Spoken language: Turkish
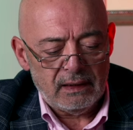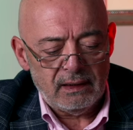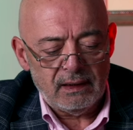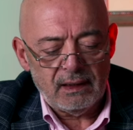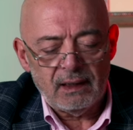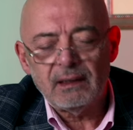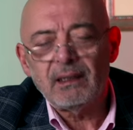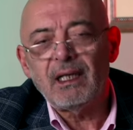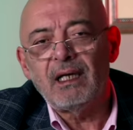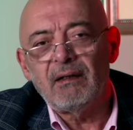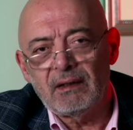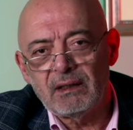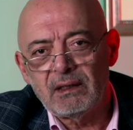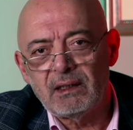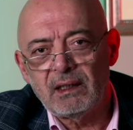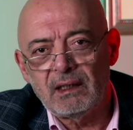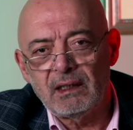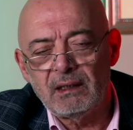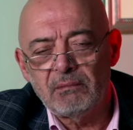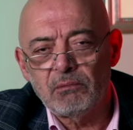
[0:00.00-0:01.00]
yani
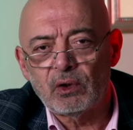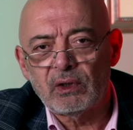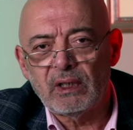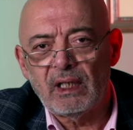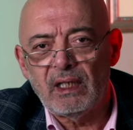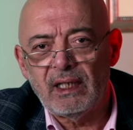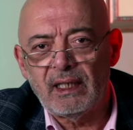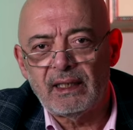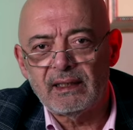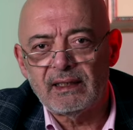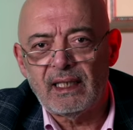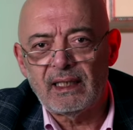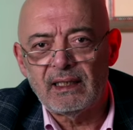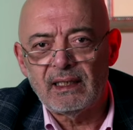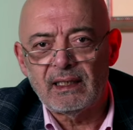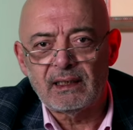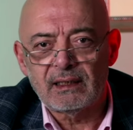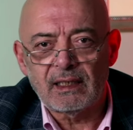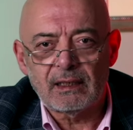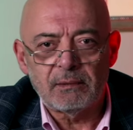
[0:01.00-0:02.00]
evet yeni modellerde
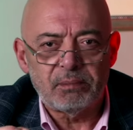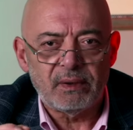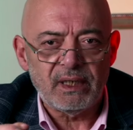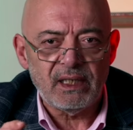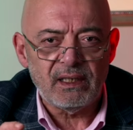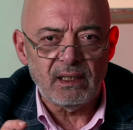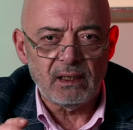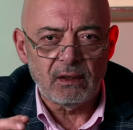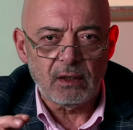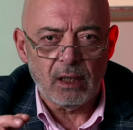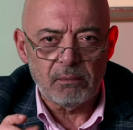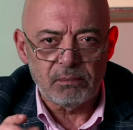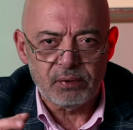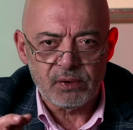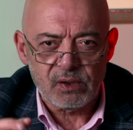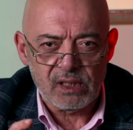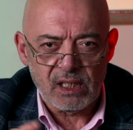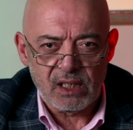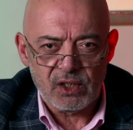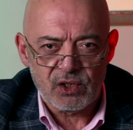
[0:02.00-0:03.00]
her ne kadar breathing
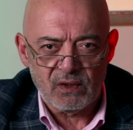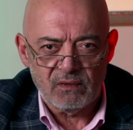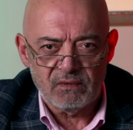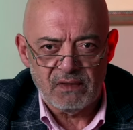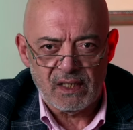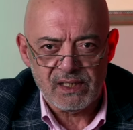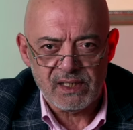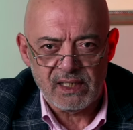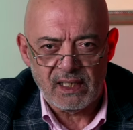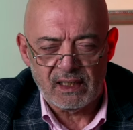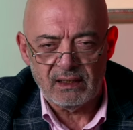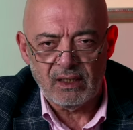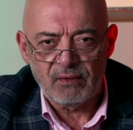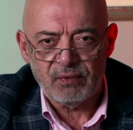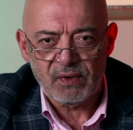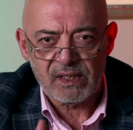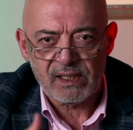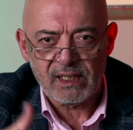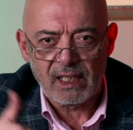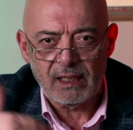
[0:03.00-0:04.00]
compensation varsa
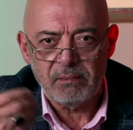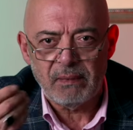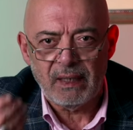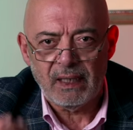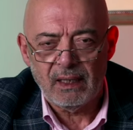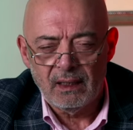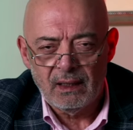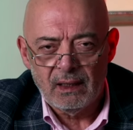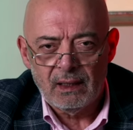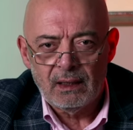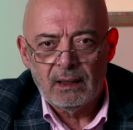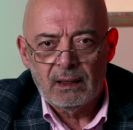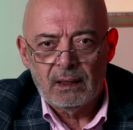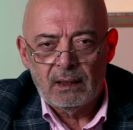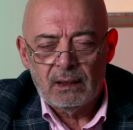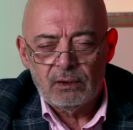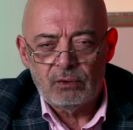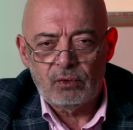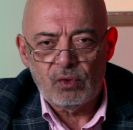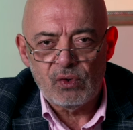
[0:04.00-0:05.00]
yani nefeslenme
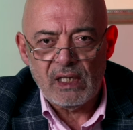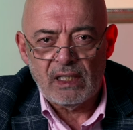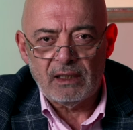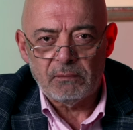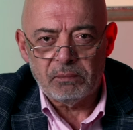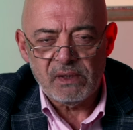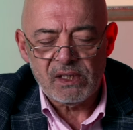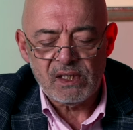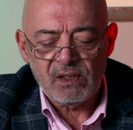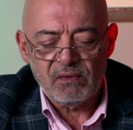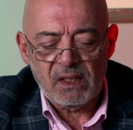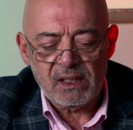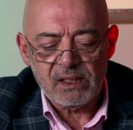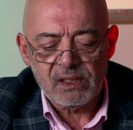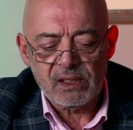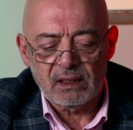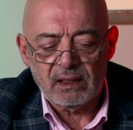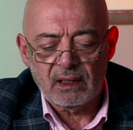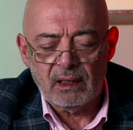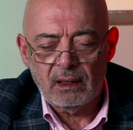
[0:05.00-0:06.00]
düzeltmesi
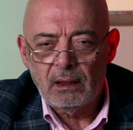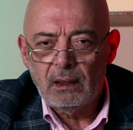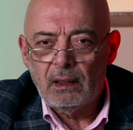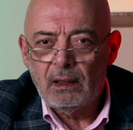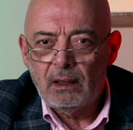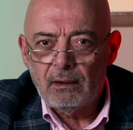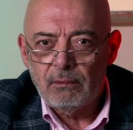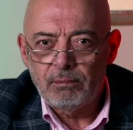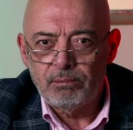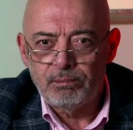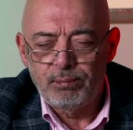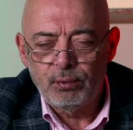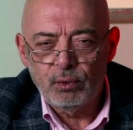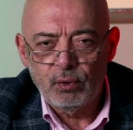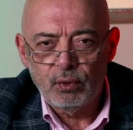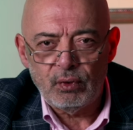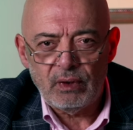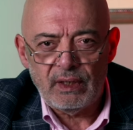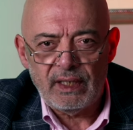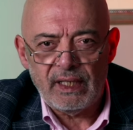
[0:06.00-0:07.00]
varsa da
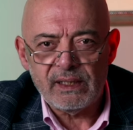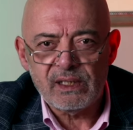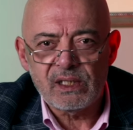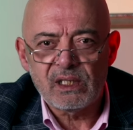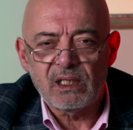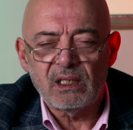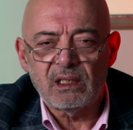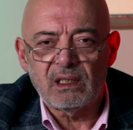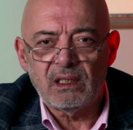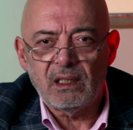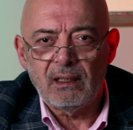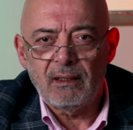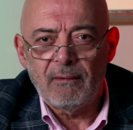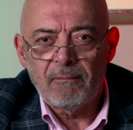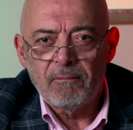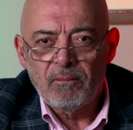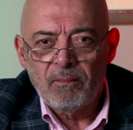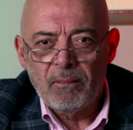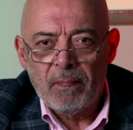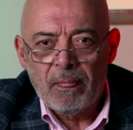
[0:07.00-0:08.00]
bu
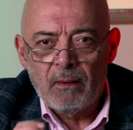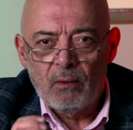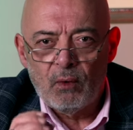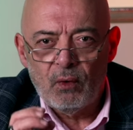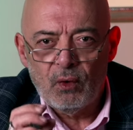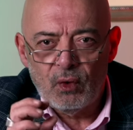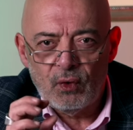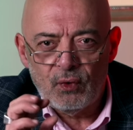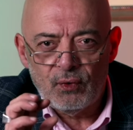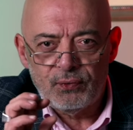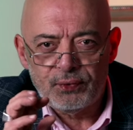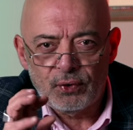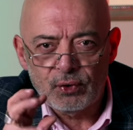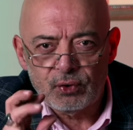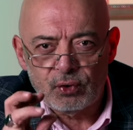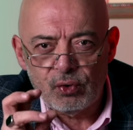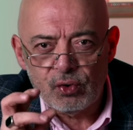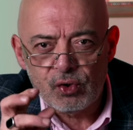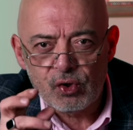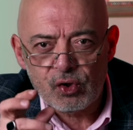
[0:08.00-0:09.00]
lensteki o
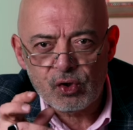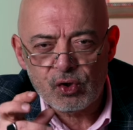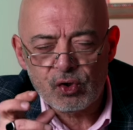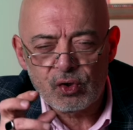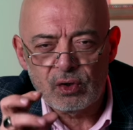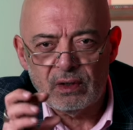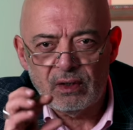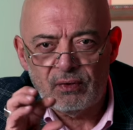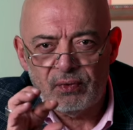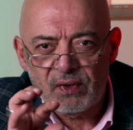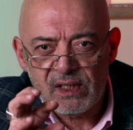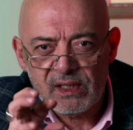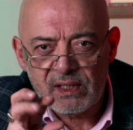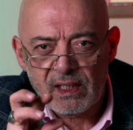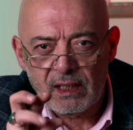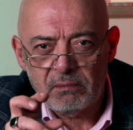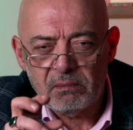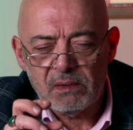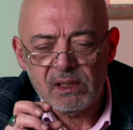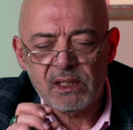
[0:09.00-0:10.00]
fokus
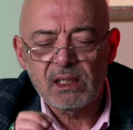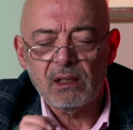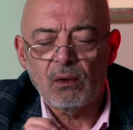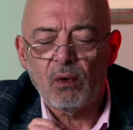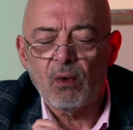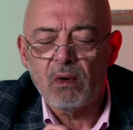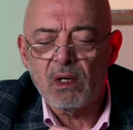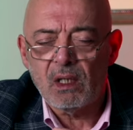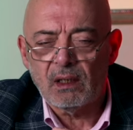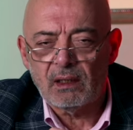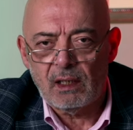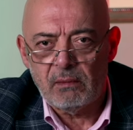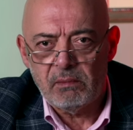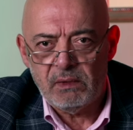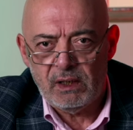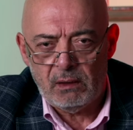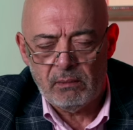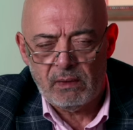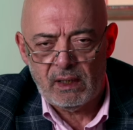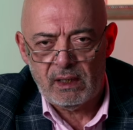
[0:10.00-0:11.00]
nefeslenmesi o
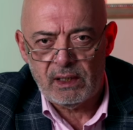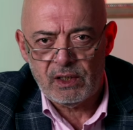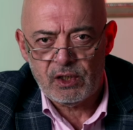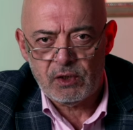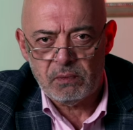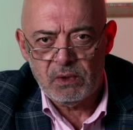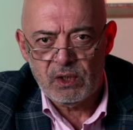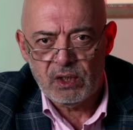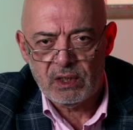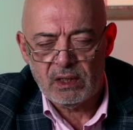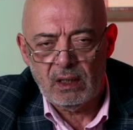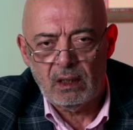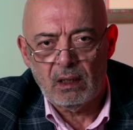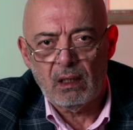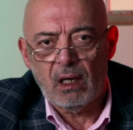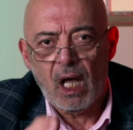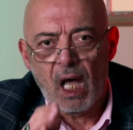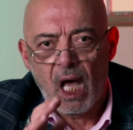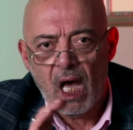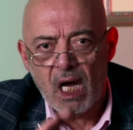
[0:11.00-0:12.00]
kadar minimalleşmiş
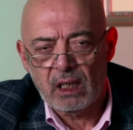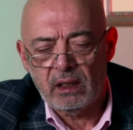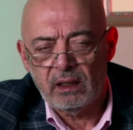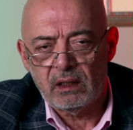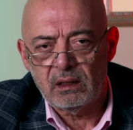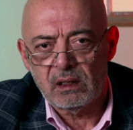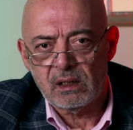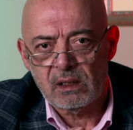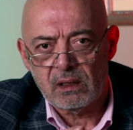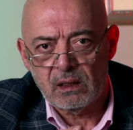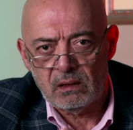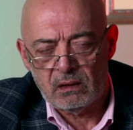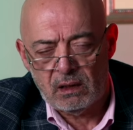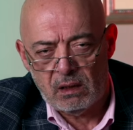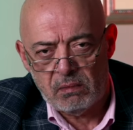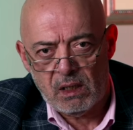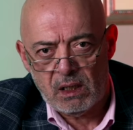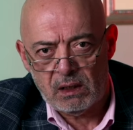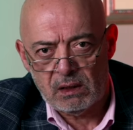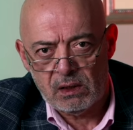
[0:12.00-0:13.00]
ki
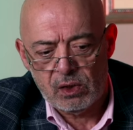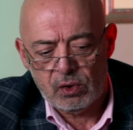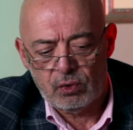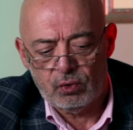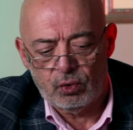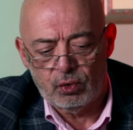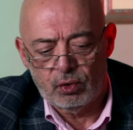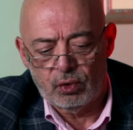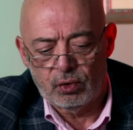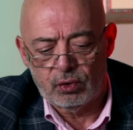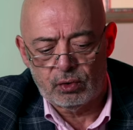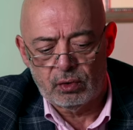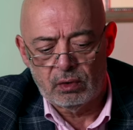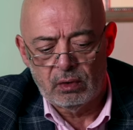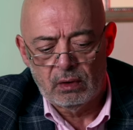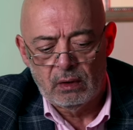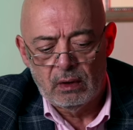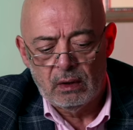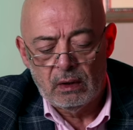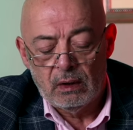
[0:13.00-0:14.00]
aklınız, dimağınız durur.